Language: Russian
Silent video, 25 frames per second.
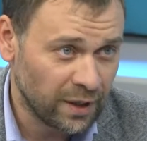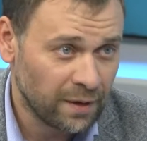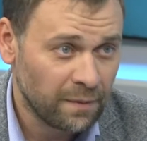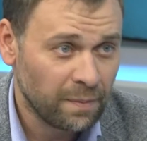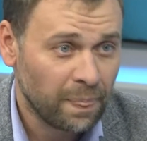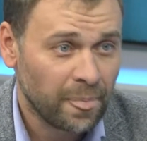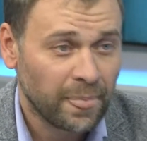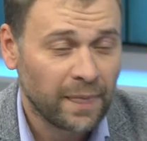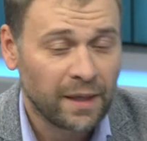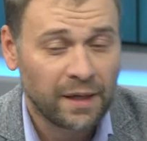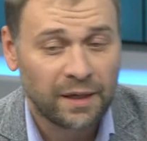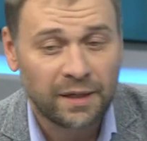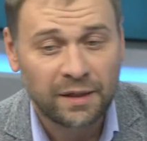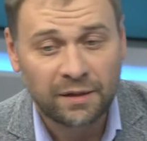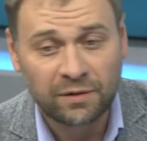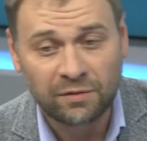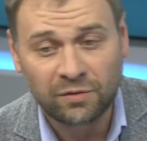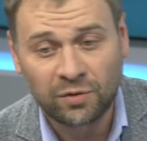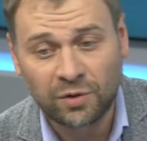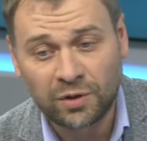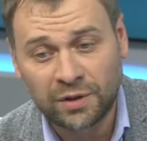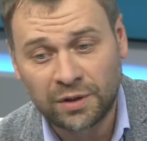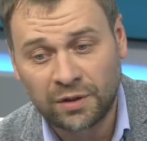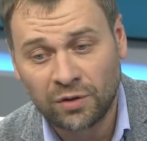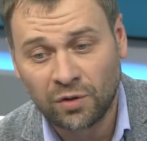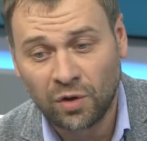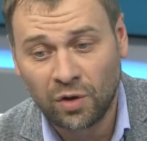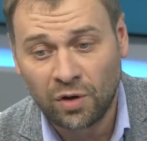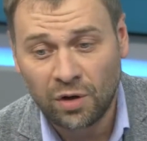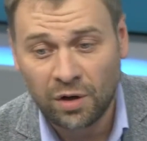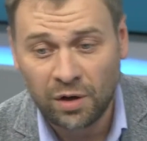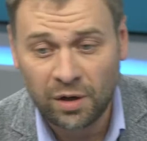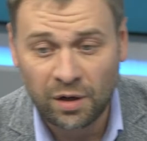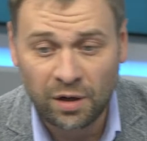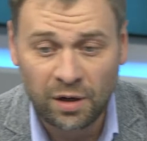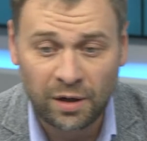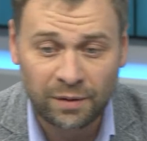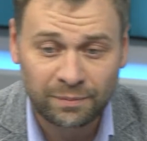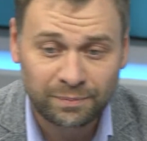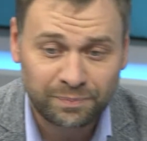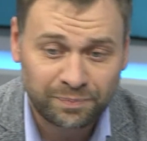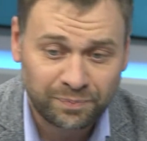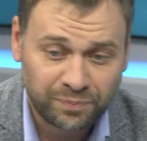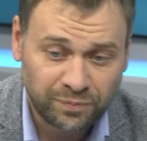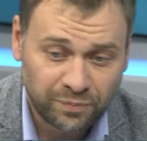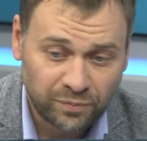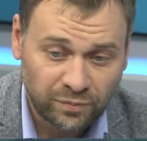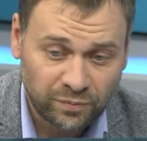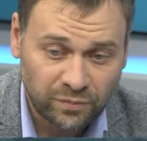Да. Вот. Но э,